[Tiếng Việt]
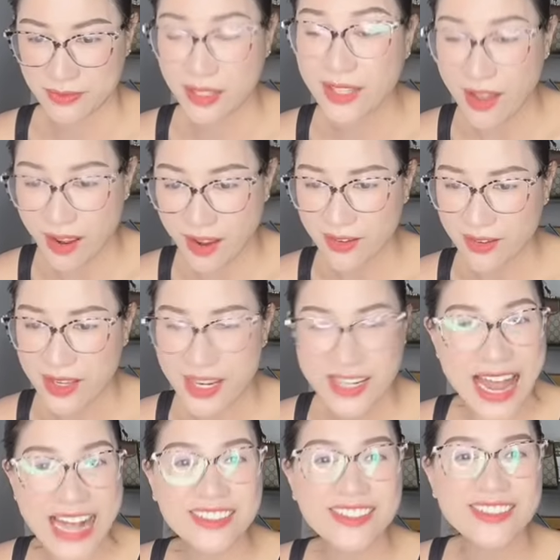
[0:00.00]
đó
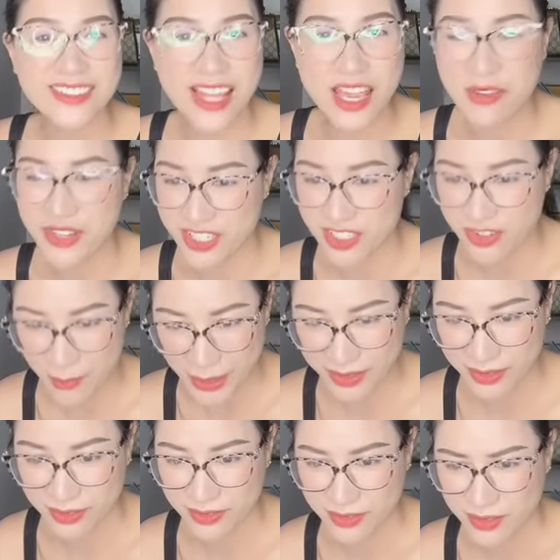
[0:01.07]
đang tử tế và chửi vào mặt
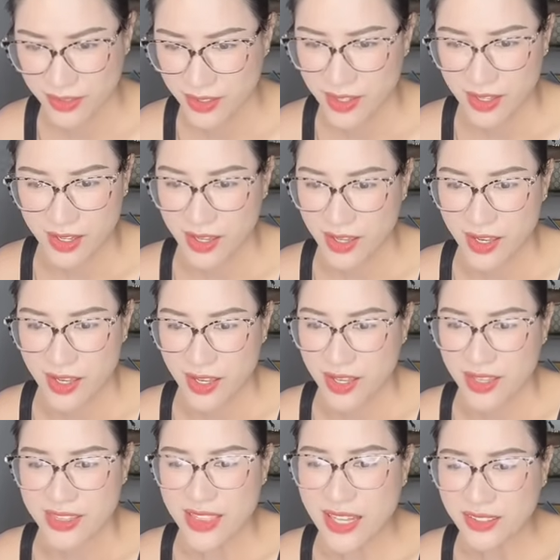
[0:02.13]

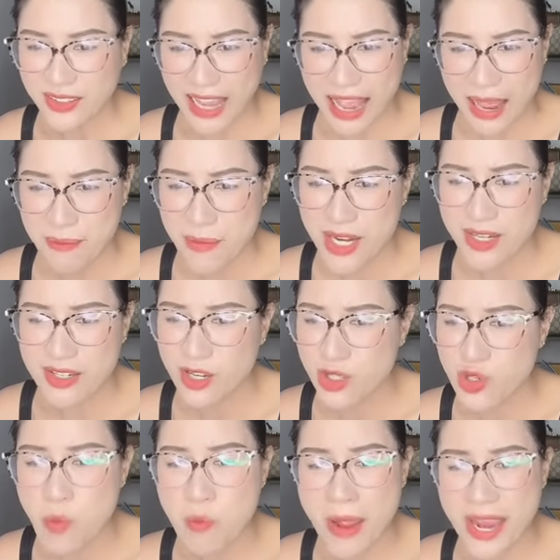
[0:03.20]
tất cả mấy đứa
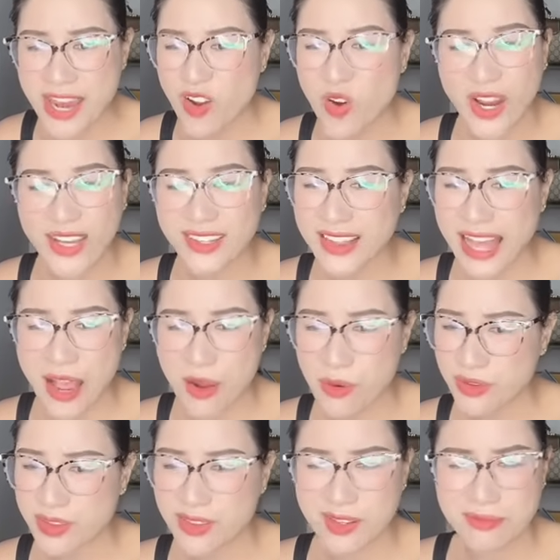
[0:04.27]
chúng mày có ghét tao
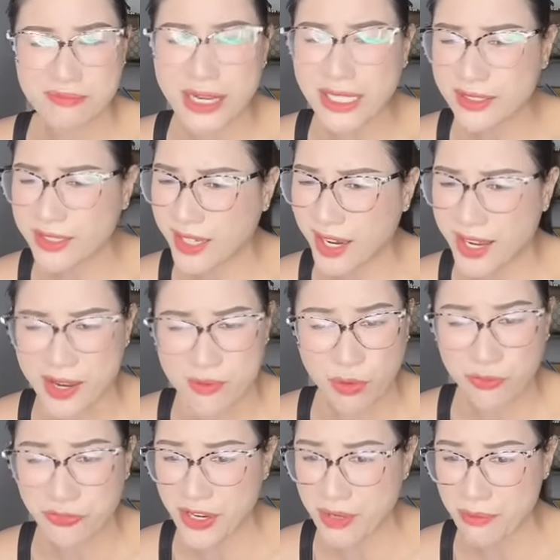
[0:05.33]
bất kể một
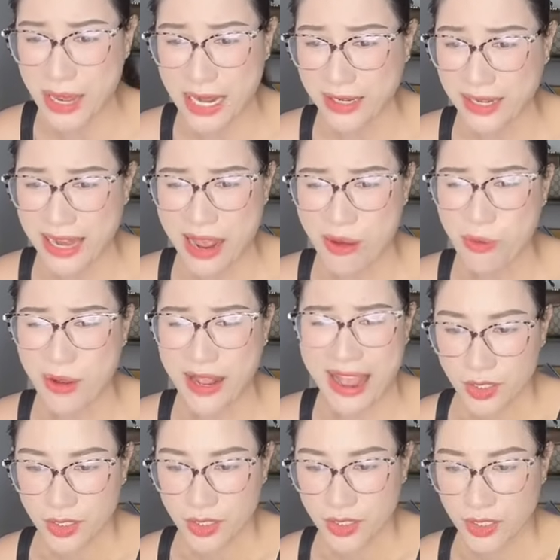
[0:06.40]
phiên bản nào cả
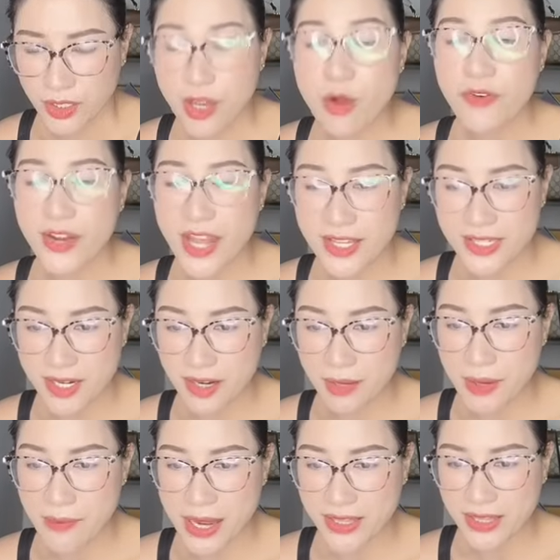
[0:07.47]
hiểu vấn đề chưa các
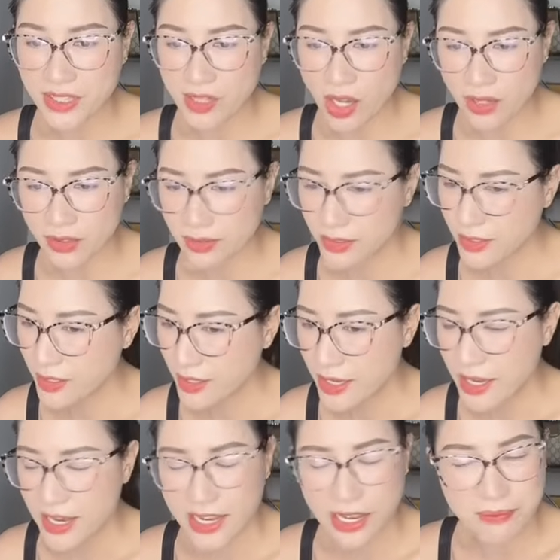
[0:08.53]
mấy bé tiktok
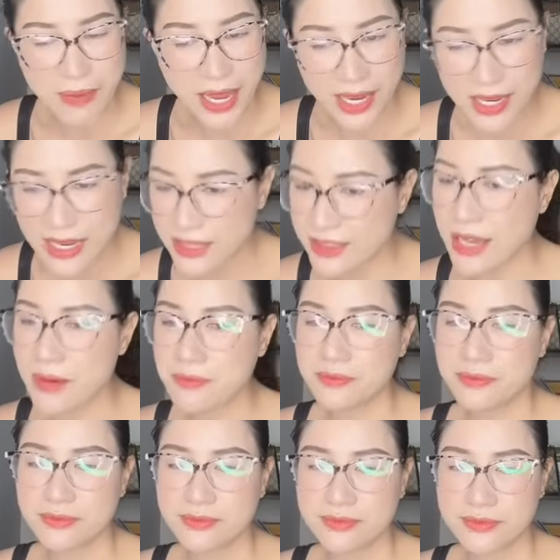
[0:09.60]
các bé yên tâm
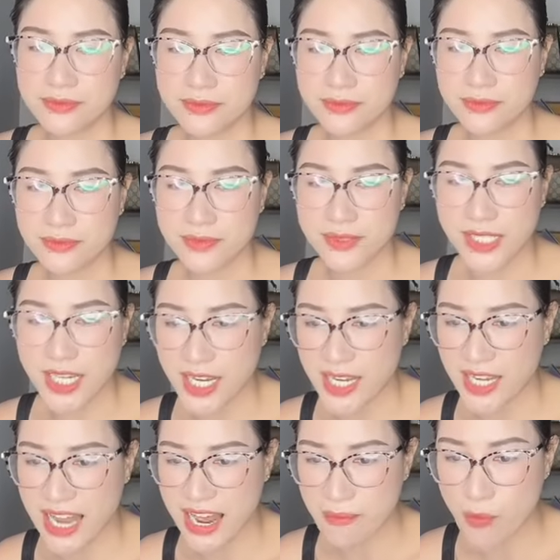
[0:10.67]
chị
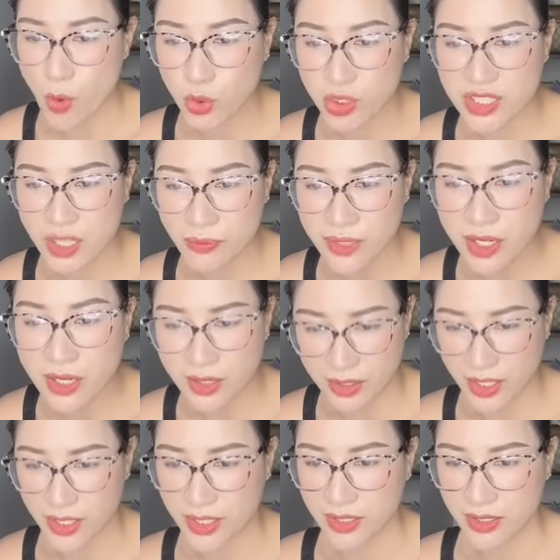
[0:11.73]
là một trong những
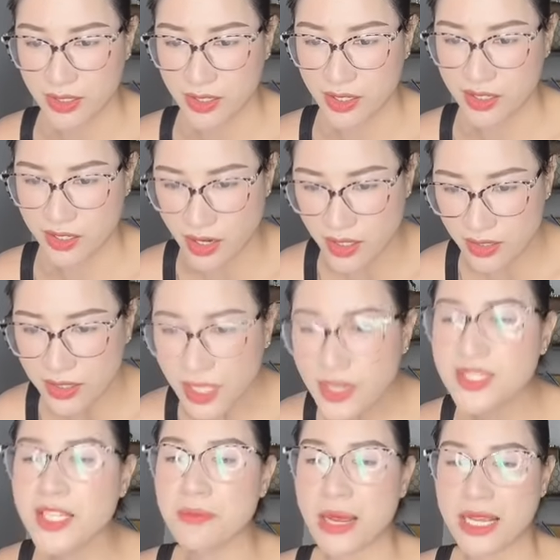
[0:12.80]
người cứng nhất
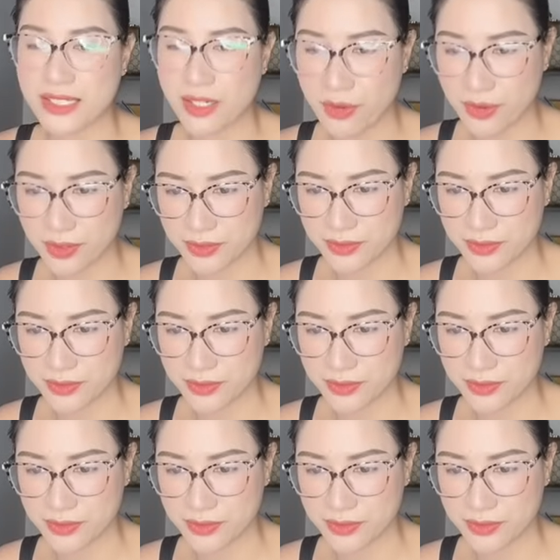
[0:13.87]
trên mạng xã hội